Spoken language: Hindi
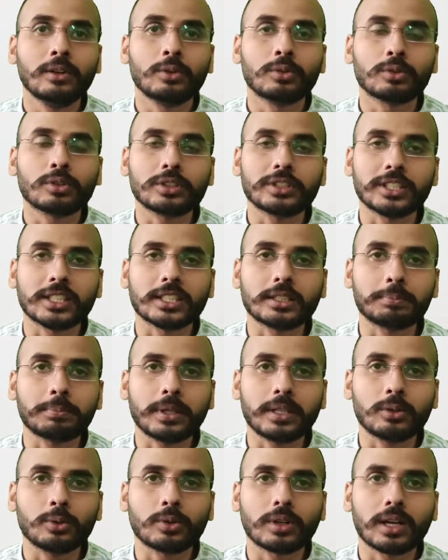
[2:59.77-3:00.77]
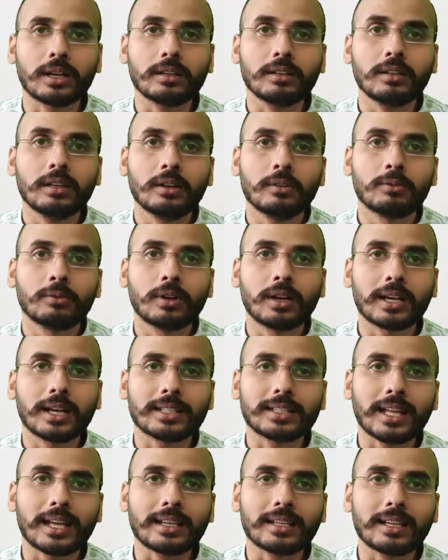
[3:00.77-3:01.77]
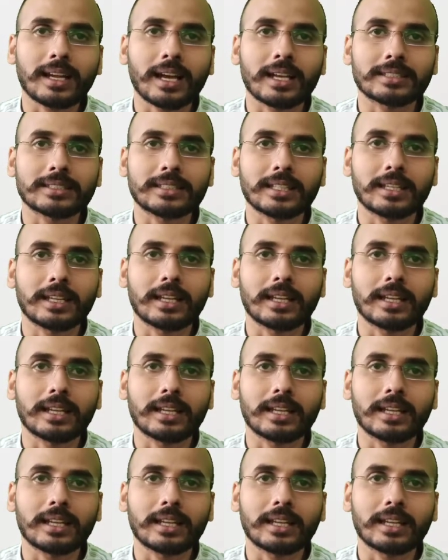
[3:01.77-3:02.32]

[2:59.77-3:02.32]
उनको चेस्ट पेन होगा वो लगातार खांसते